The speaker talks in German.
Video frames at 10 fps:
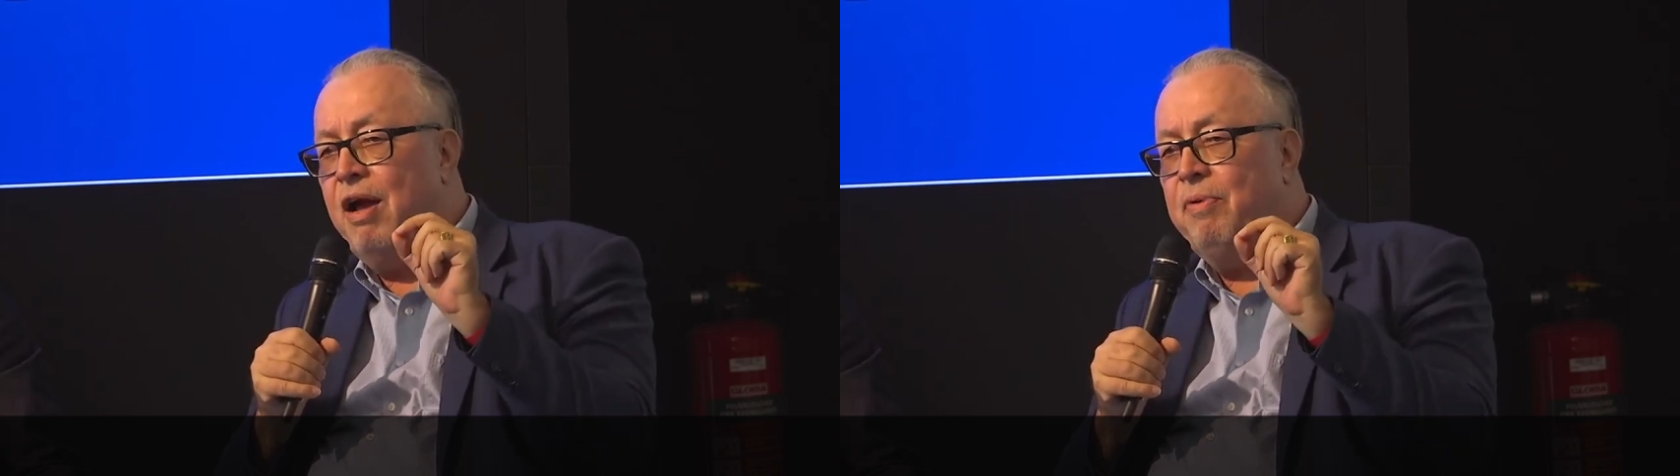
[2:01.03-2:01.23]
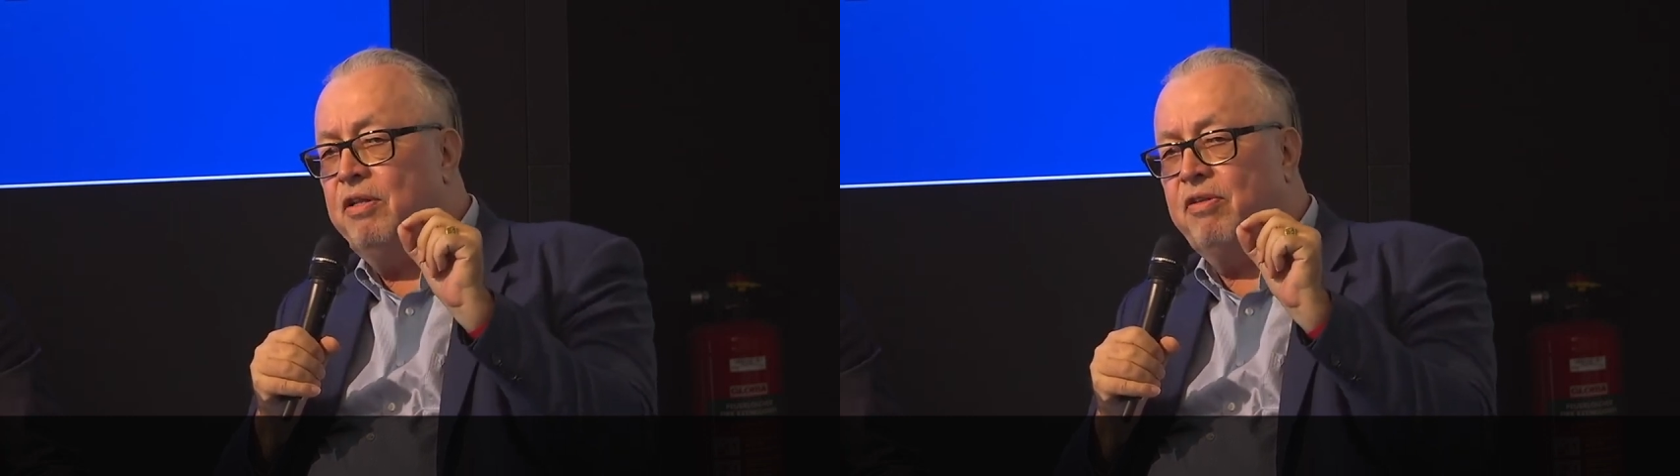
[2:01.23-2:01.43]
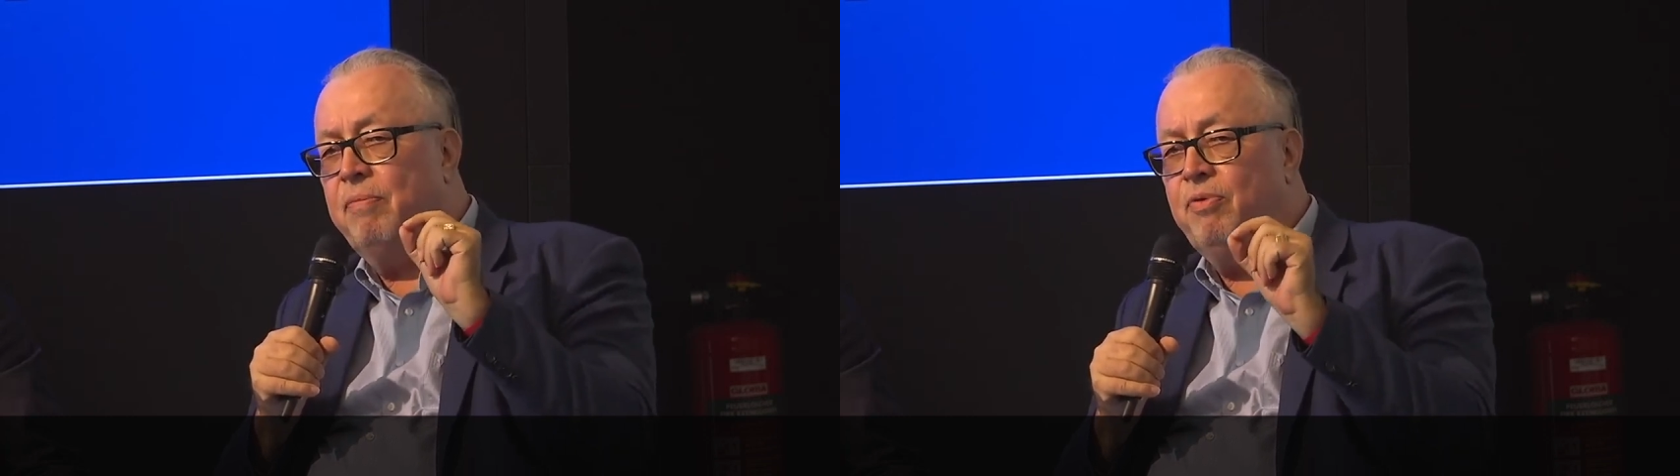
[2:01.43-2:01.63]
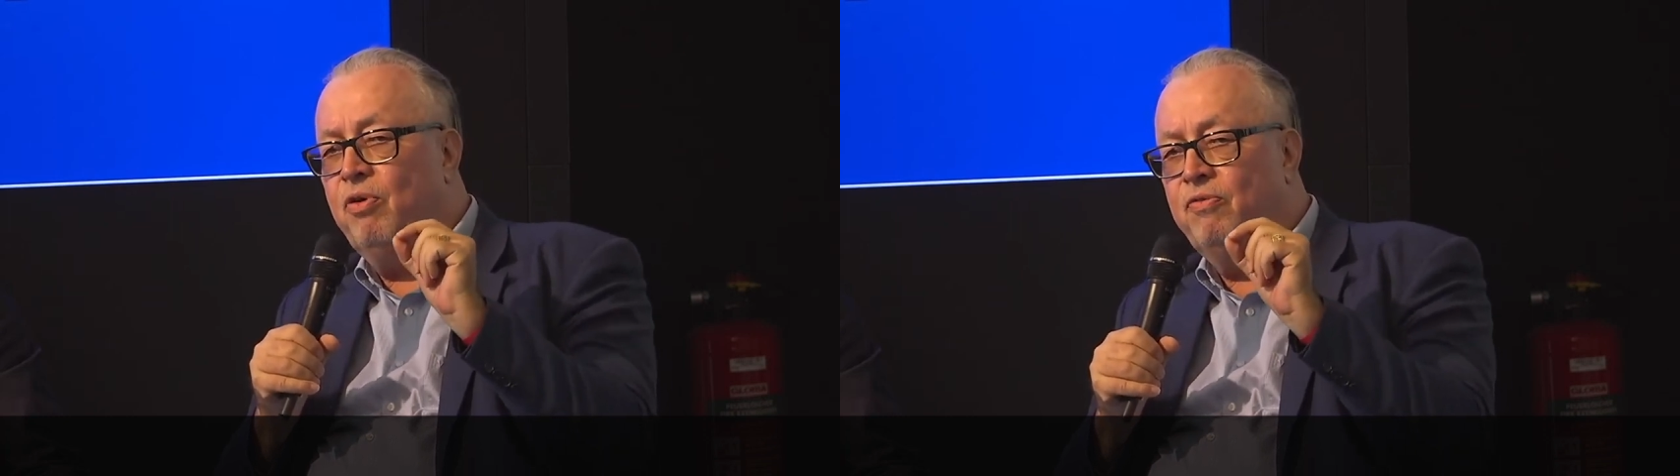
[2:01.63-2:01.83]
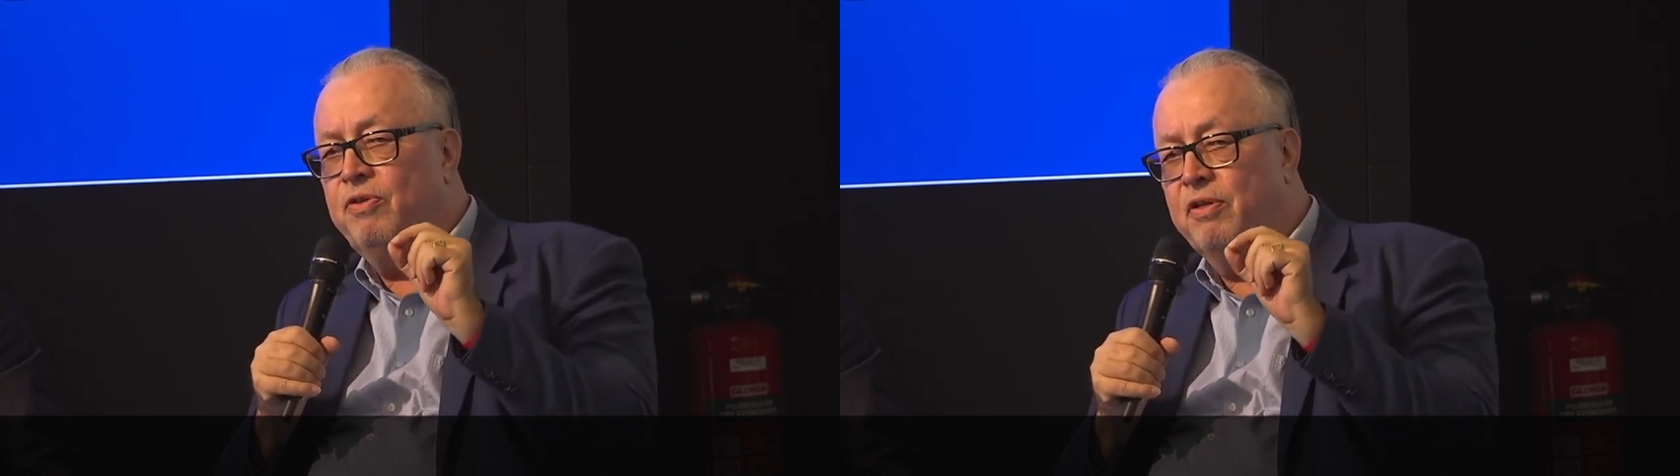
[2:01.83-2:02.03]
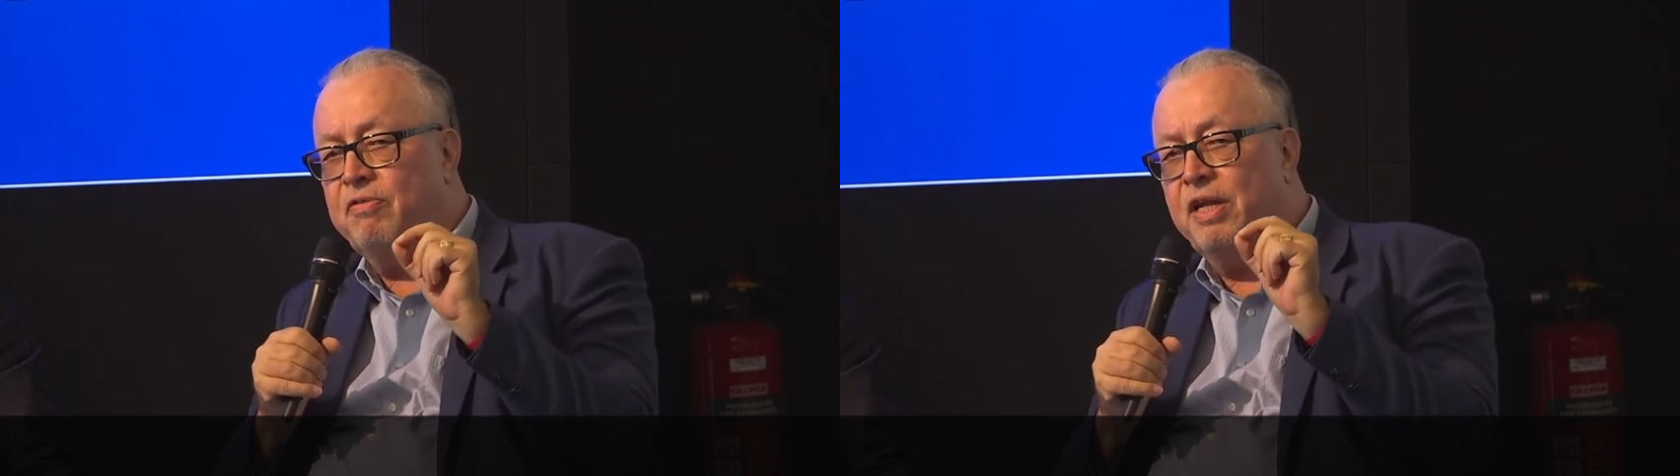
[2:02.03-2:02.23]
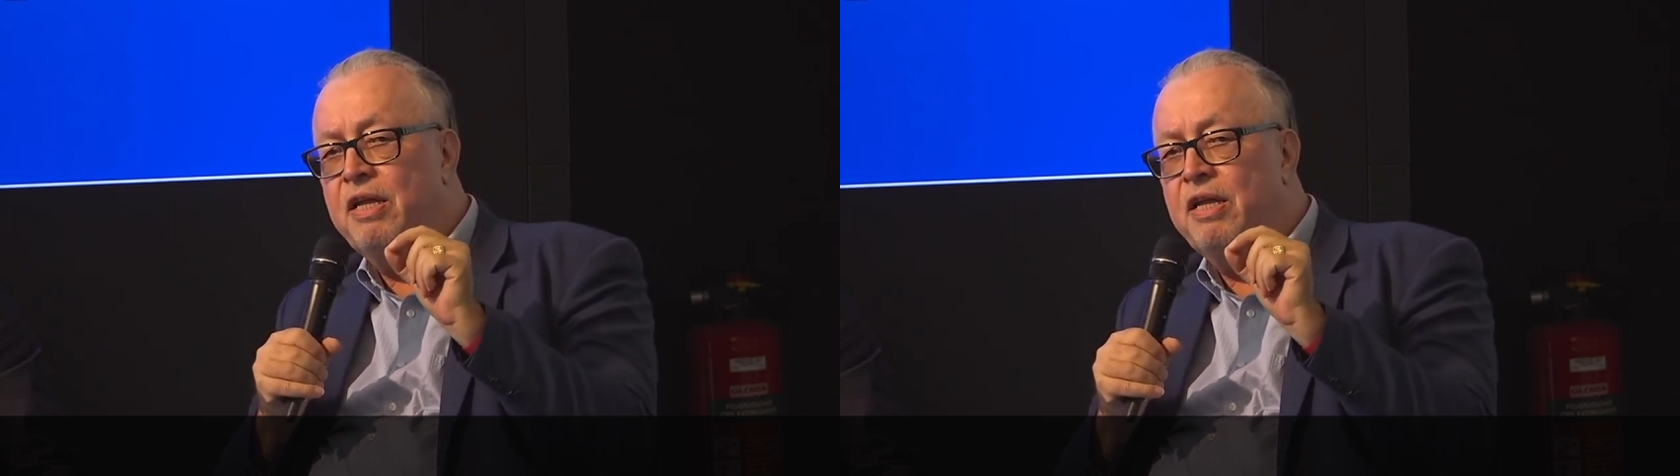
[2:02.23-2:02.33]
Arbeitsabläufe des